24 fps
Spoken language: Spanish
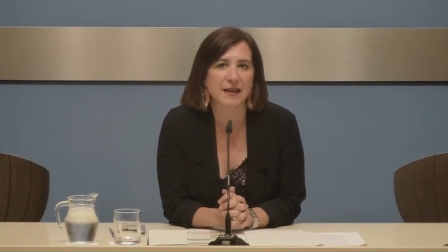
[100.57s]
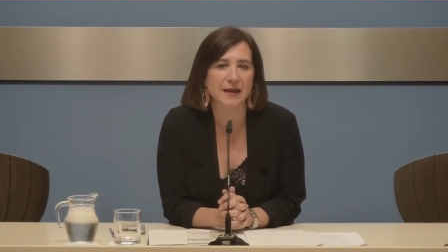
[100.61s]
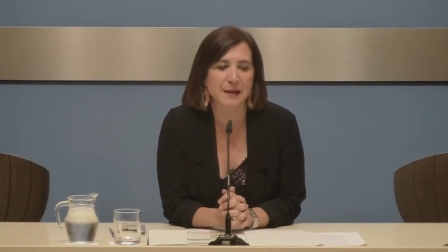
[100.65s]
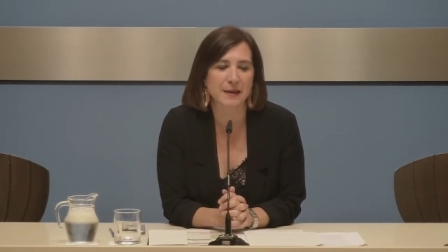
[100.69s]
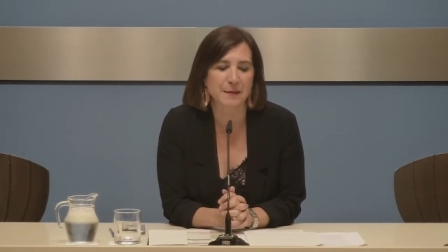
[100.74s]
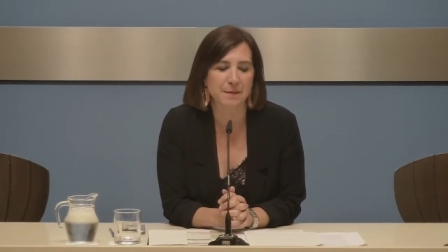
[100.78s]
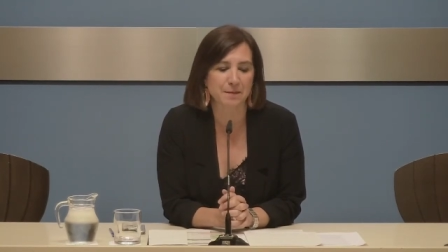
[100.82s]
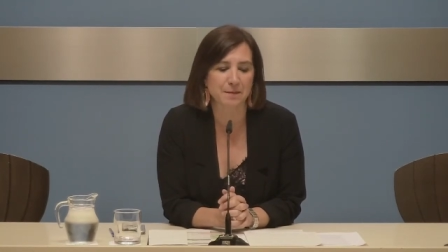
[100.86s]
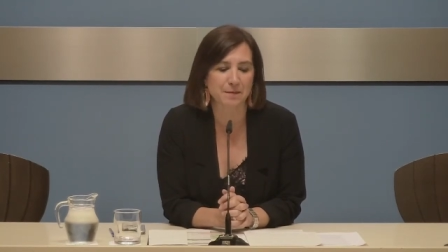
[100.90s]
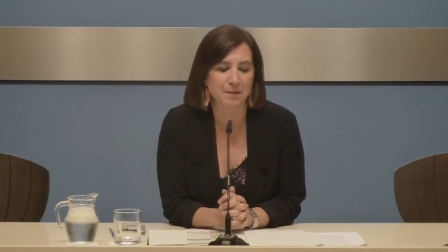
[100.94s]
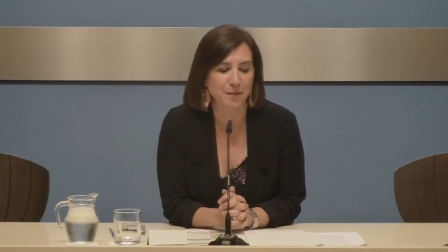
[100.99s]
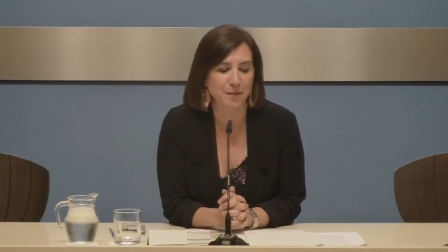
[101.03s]

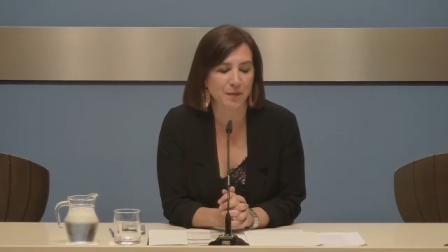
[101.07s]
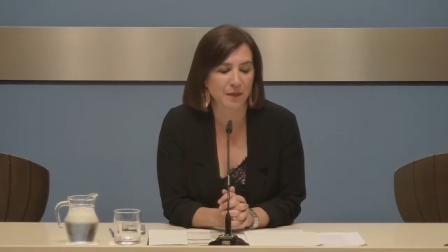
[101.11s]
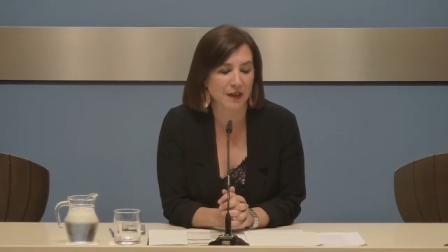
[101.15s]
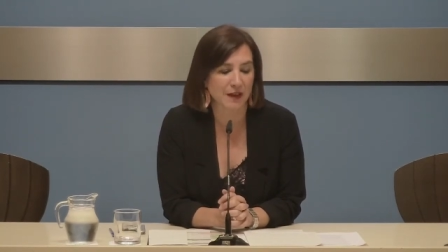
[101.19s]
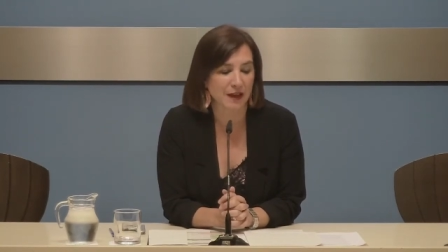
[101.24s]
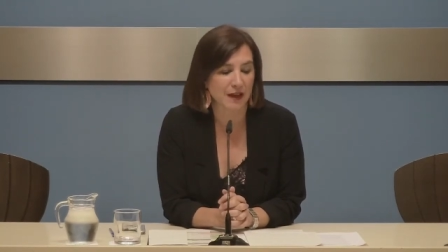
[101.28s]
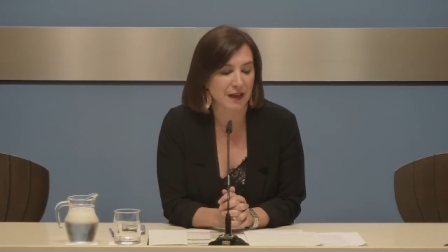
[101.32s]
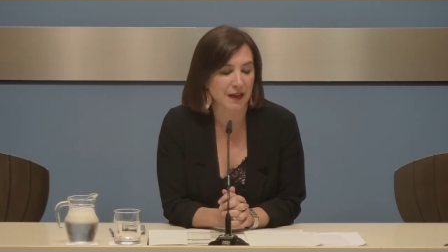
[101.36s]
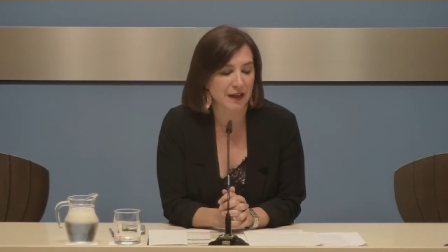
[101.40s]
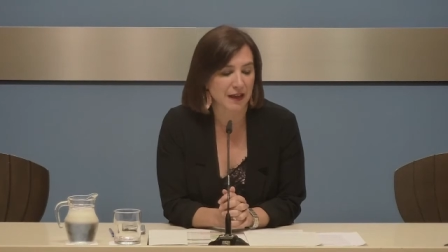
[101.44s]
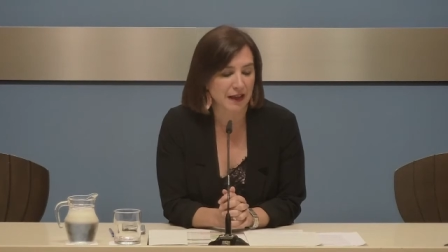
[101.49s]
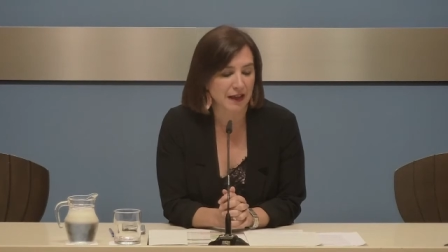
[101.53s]
em,
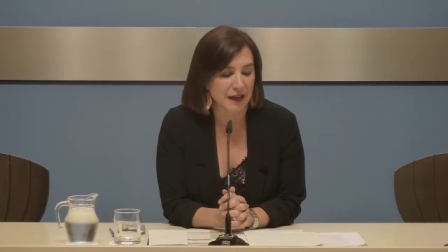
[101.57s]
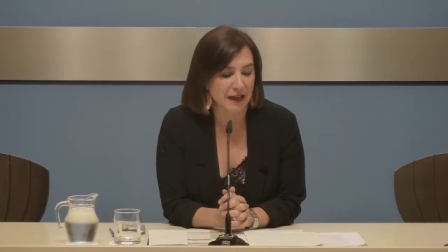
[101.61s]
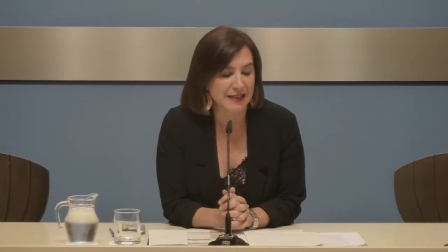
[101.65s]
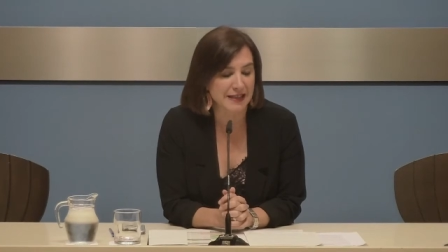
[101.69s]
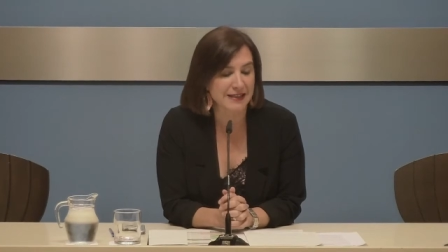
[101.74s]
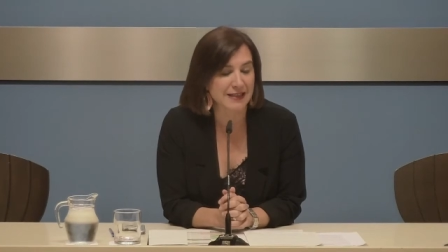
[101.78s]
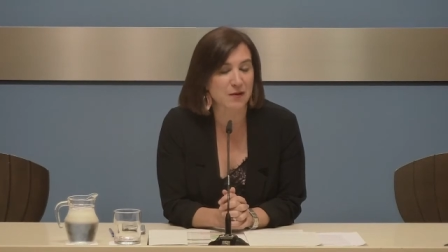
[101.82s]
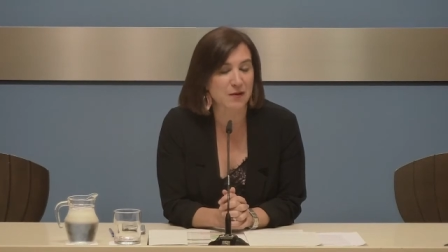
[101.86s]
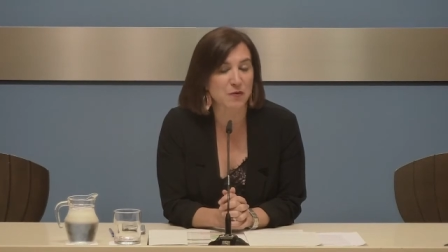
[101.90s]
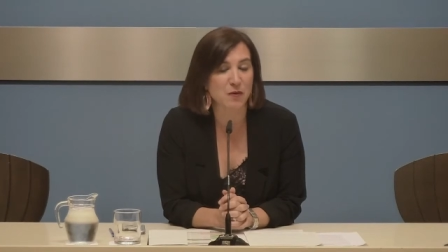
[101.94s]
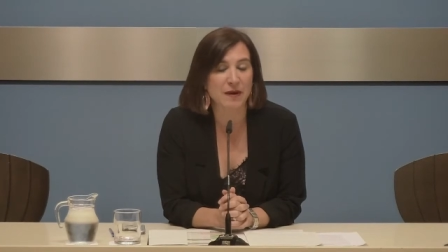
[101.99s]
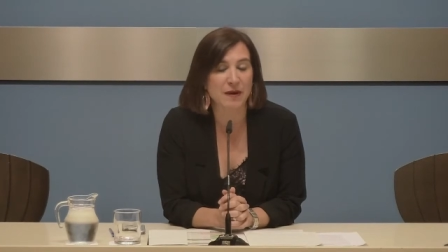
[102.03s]

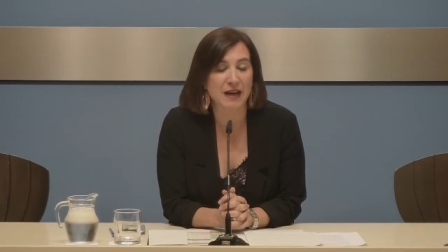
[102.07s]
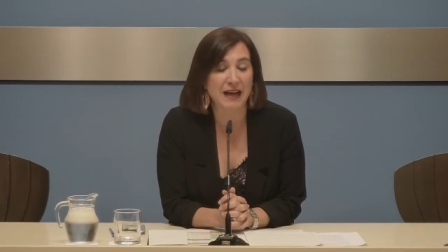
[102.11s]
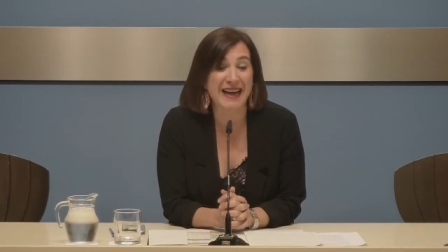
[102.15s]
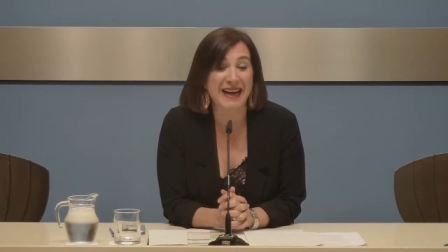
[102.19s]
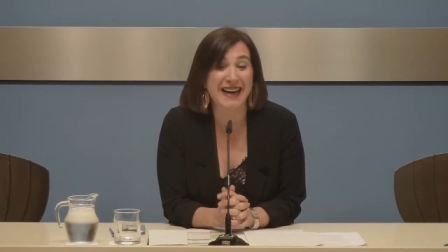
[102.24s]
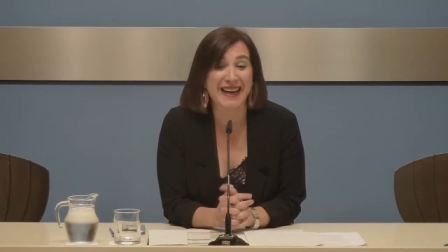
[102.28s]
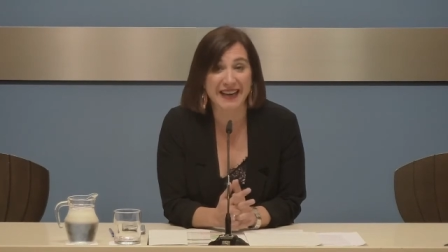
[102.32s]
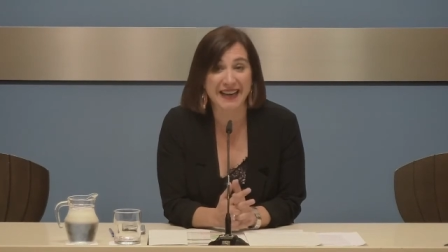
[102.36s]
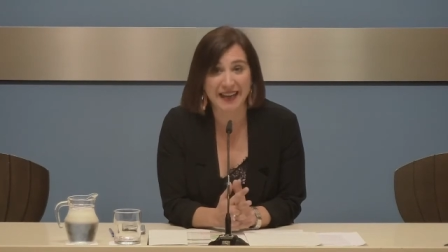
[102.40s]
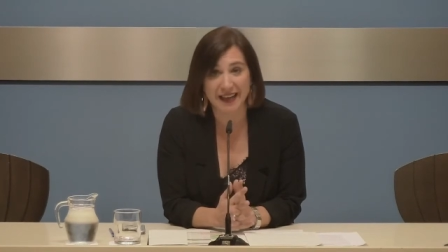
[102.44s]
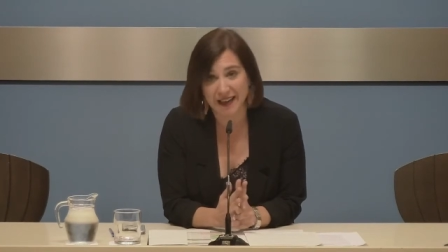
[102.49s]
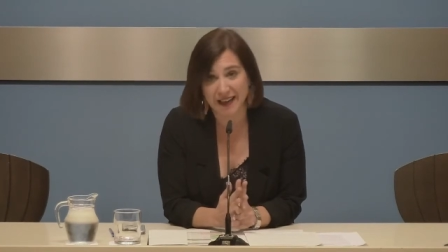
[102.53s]

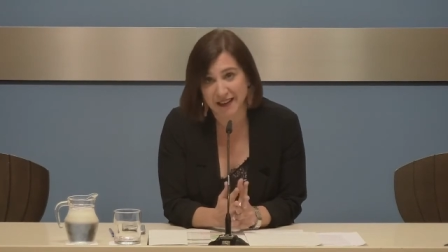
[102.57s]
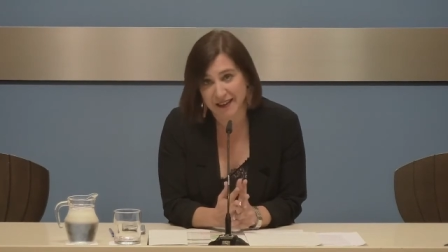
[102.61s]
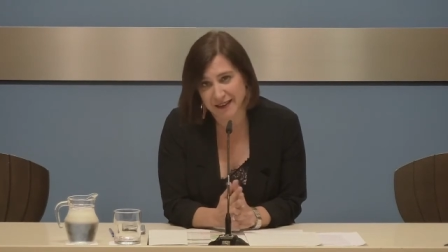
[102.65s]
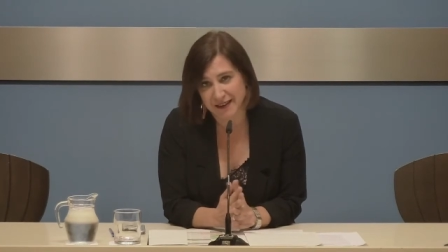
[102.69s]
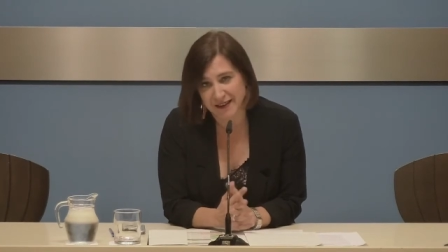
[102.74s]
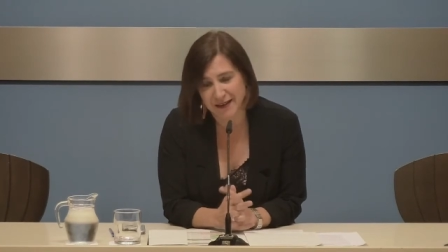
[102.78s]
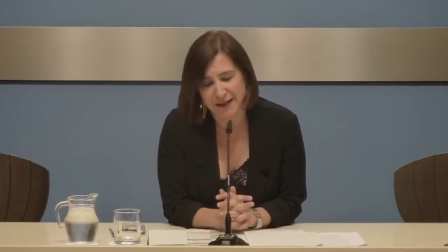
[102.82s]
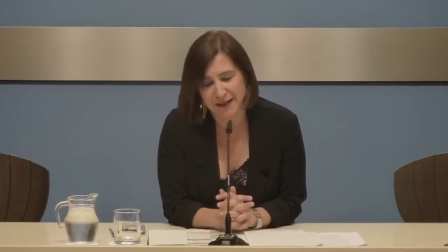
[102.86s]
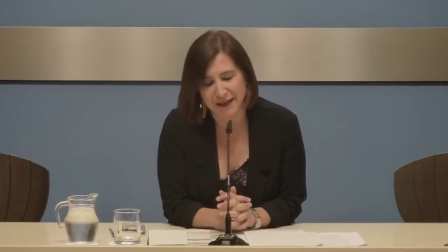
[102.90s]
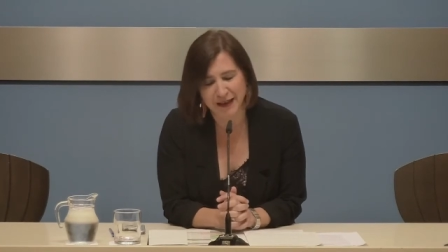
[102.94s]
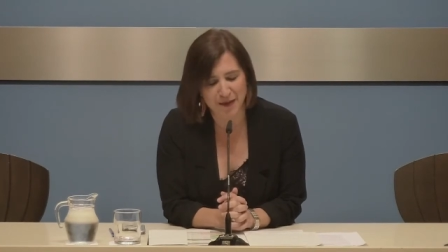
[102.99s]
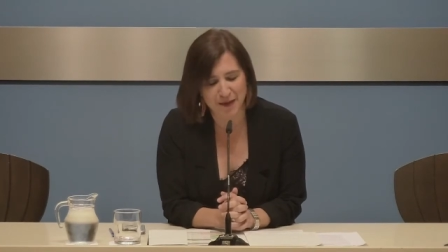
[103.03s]
carrera,
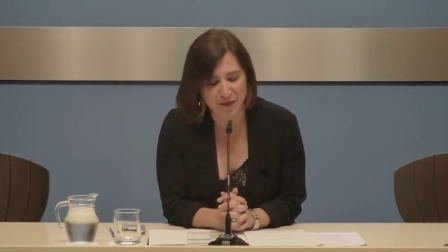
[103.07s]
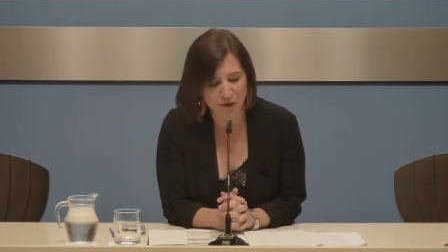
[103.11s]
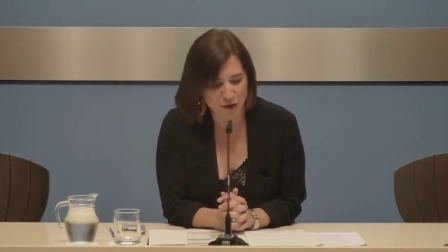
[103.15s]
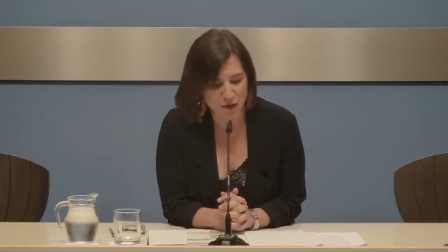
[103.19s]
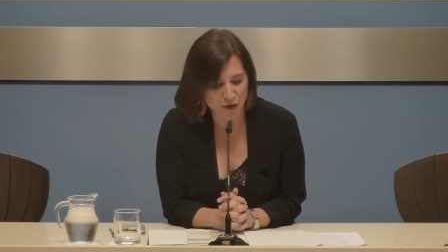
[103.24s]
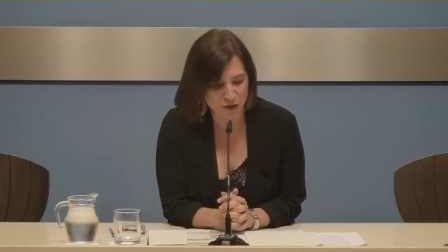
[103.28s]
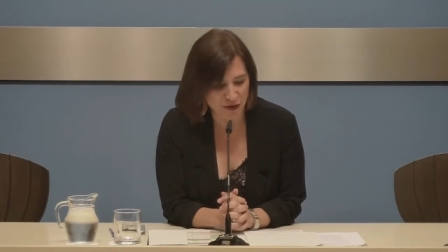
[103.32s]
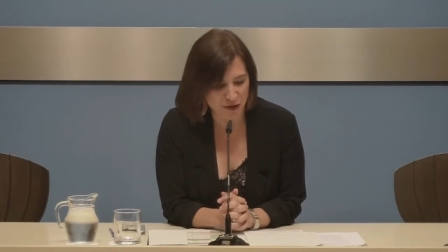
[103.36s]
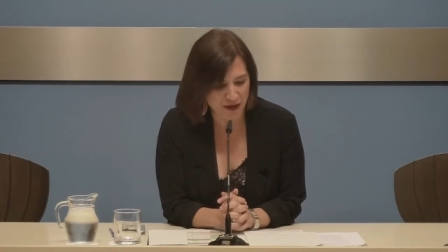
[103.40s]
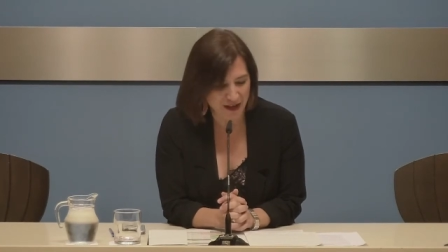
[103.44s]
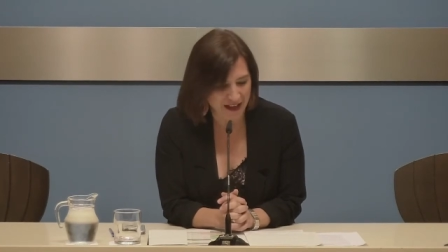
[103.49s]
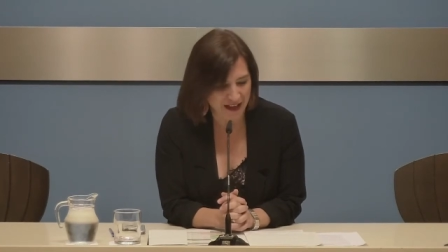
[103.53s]

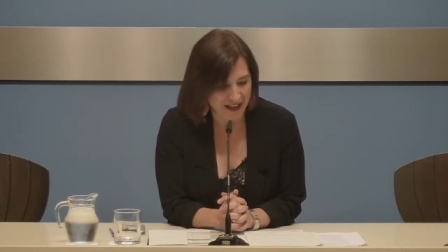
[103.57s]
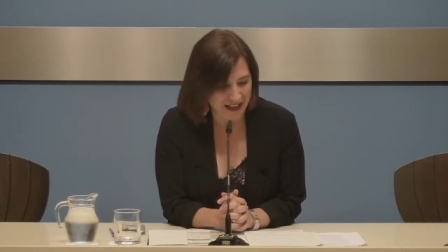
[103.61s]
digamos,